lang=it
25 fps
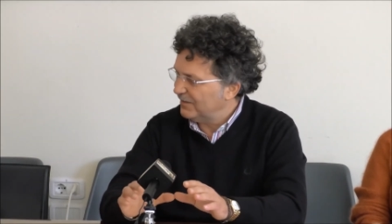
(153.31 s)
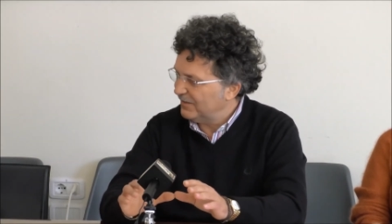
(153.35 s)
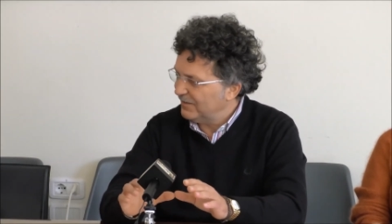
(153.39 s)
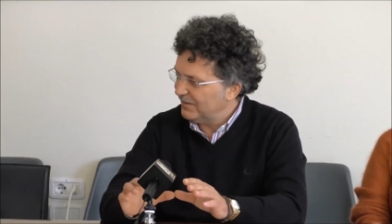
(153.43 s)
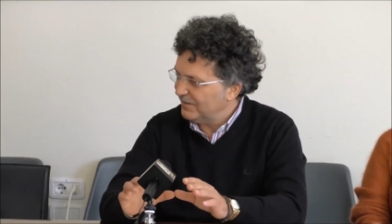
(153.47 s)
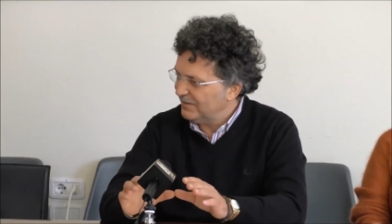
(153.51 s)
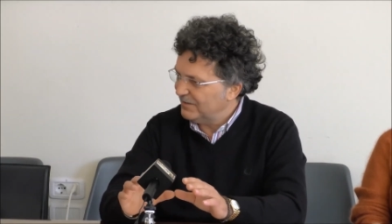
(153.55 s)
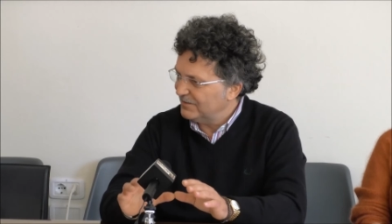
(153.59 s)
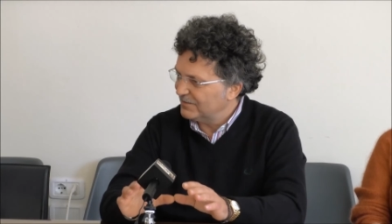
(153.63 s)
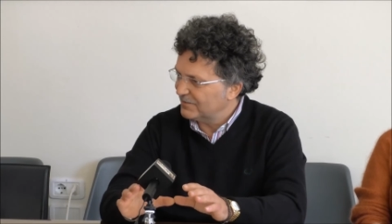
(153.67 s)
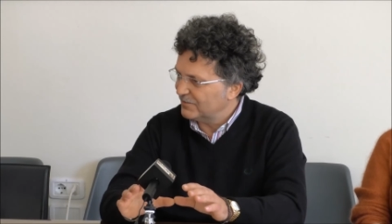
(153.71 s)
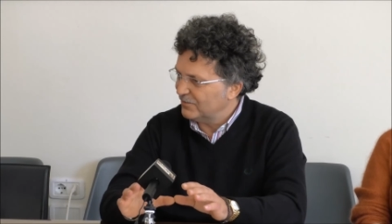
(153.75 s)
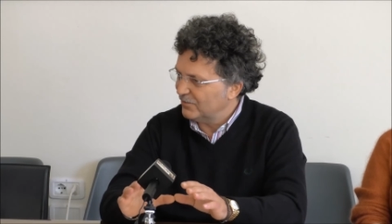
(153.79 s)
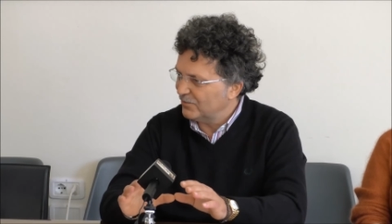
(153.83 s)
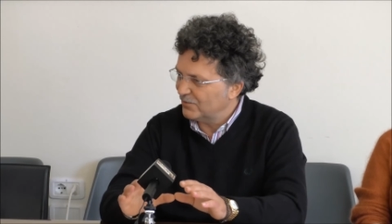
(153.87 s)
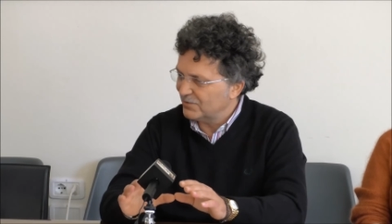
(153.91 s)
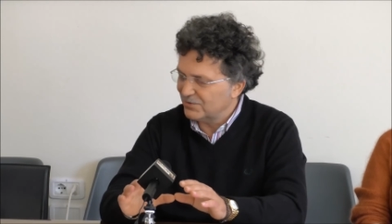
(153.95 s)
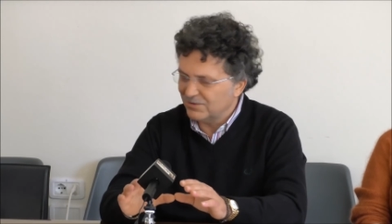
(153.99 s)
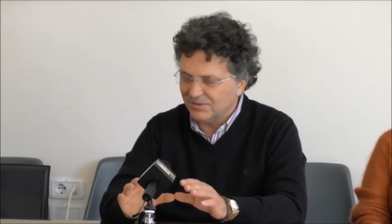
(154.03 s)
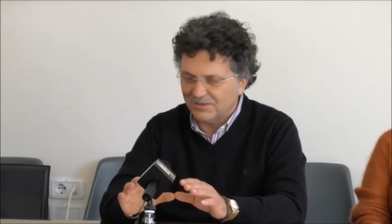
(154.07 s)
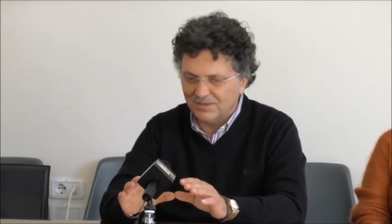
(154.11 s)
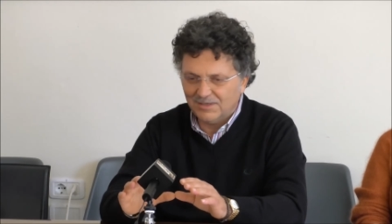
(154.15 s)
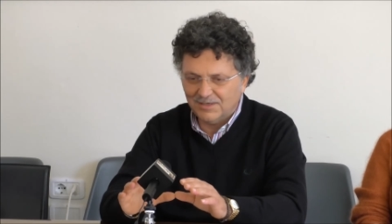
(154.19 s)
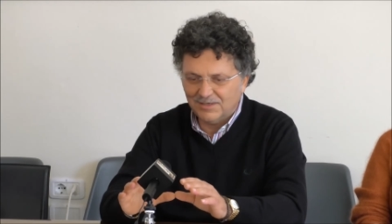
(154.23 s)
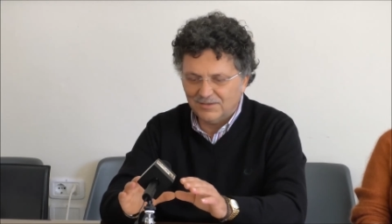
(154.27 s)
gli scorci
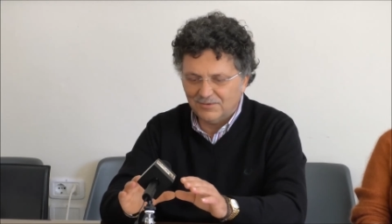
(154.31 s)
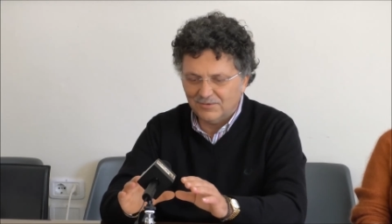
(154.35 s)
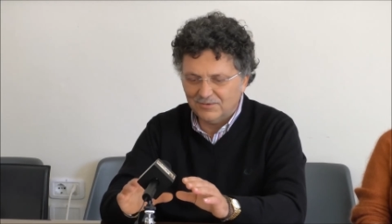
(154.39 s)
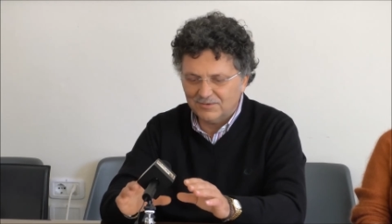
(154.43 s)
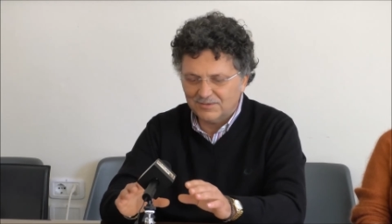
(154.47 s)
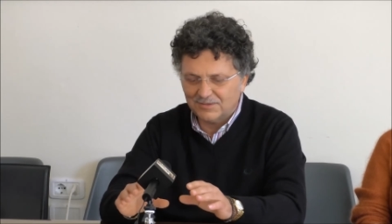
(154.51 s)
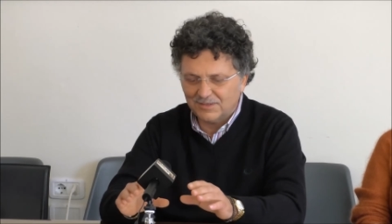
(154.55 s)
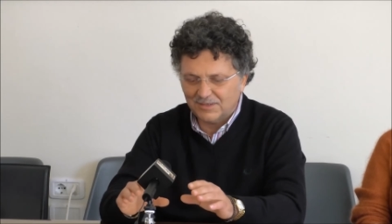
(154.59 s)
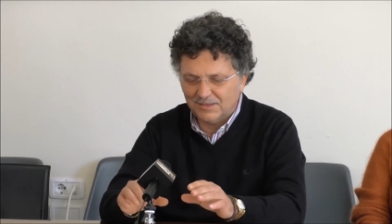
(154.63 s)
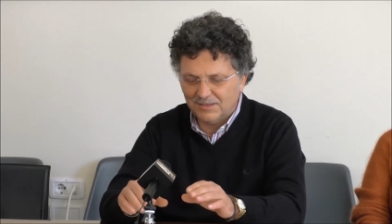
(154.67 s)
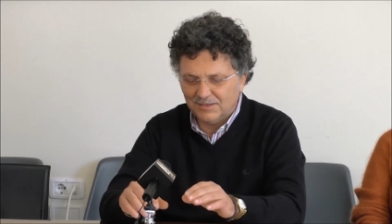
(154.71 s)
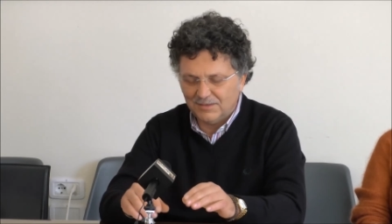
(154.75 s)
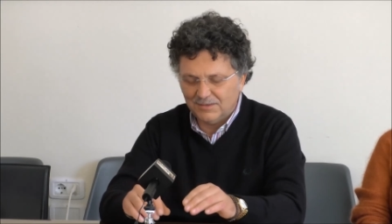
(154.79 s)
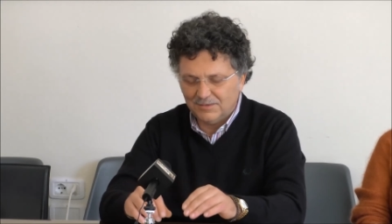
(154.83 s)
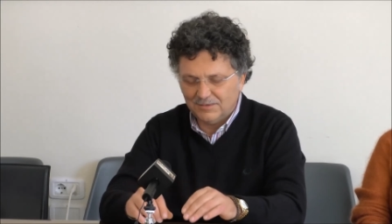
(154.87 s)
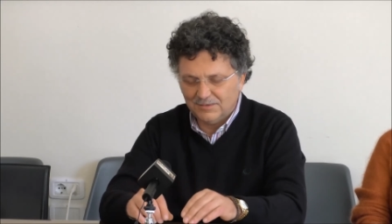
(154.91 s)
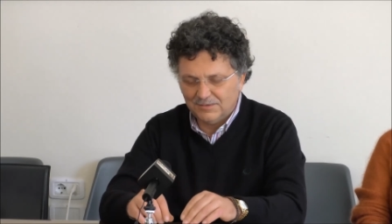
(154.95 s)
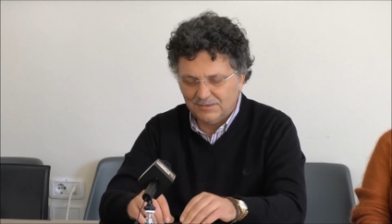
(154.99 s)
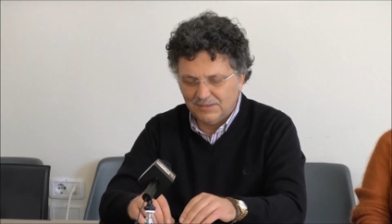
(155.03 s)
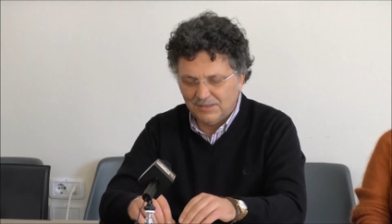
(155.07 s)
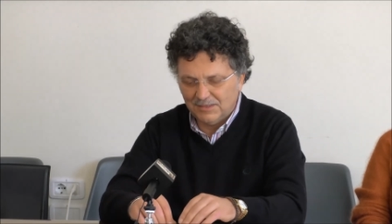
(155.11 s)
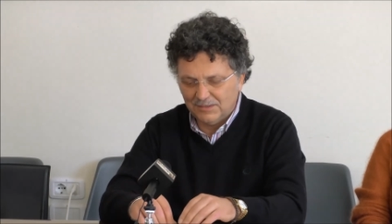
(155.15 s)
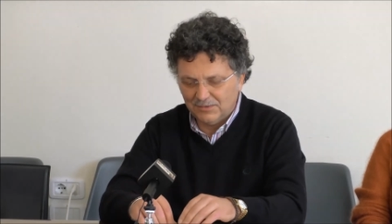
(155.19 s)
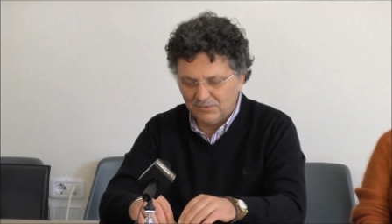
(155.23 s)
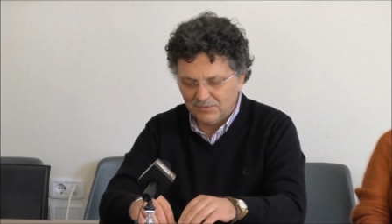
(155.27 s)
della nostra,
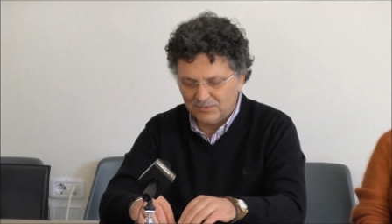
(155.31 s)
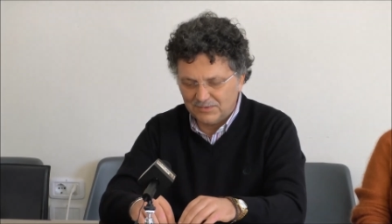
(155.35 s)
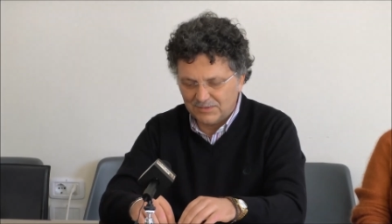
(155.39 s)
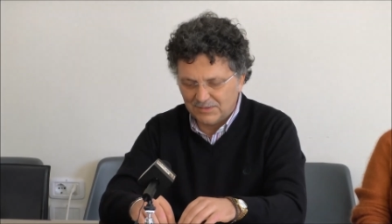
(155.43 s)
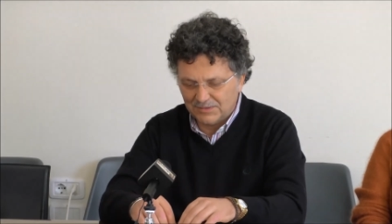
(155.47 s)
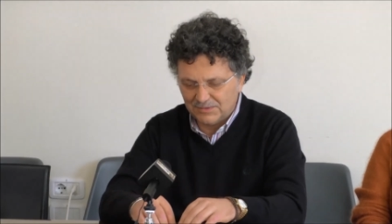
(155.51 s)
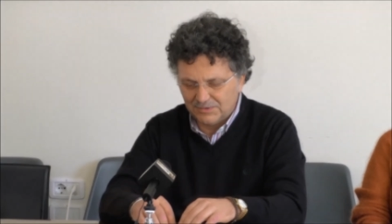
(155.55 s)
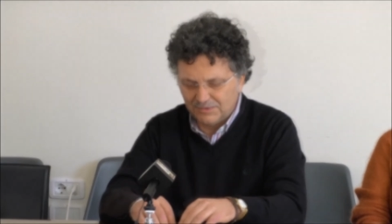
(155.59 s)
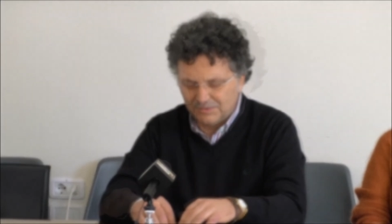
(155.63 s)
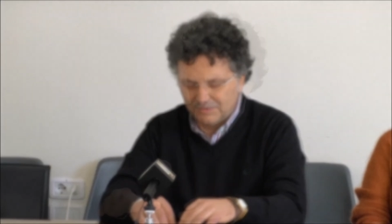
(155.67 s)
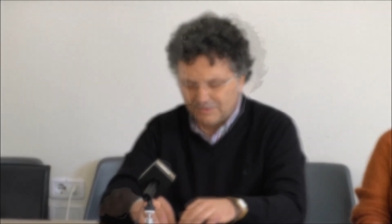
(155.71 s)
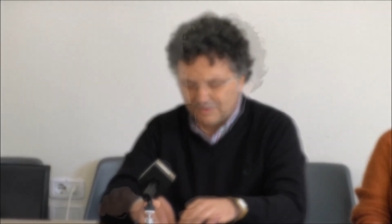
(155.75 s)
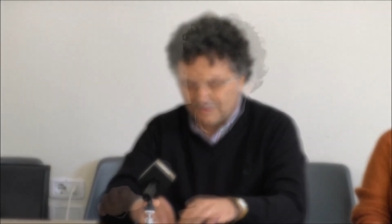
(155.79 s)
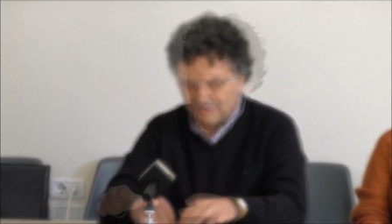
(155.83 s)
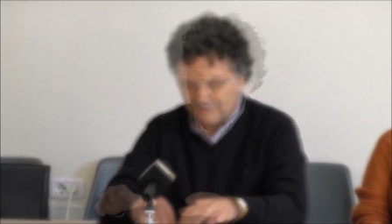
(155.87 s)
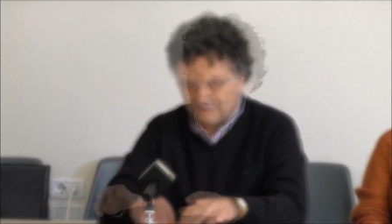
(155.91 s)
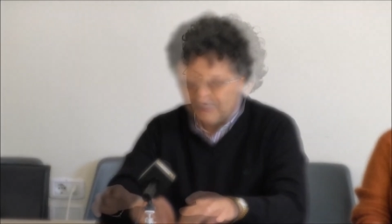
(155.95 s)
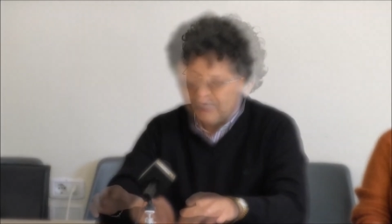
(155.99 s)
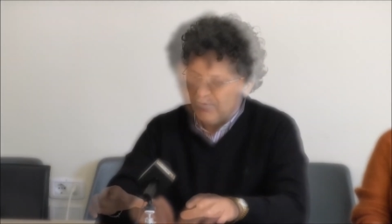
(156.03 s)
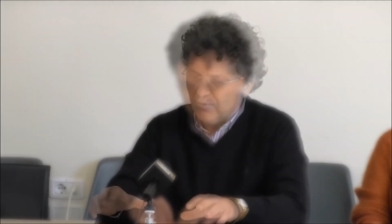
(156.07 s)
della nostra città.